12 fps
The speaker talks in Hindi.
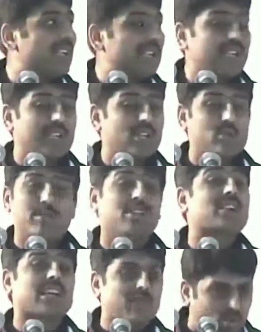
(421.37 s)
शादी करके तो मैंने
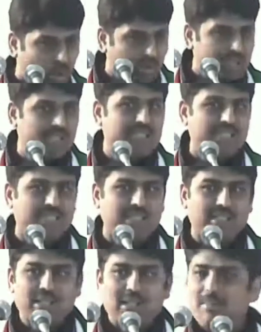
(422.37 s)
करम ठोक लिए
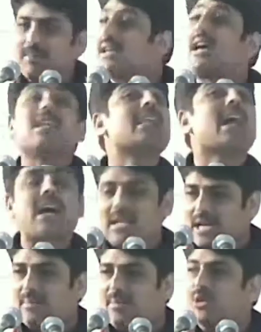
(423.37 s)
हैं मैंने कहा ला
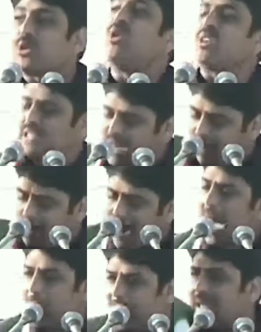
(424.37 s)
कर्म और ठोक तेरा
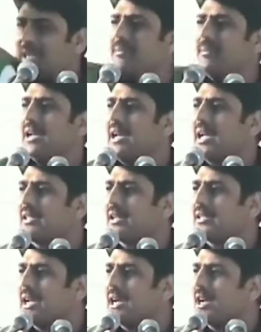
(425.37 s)
बाप अंग्रेजी में नहीं ला
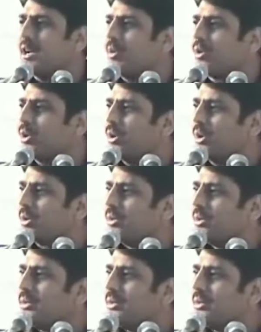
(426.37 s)
सकता करम और ठोक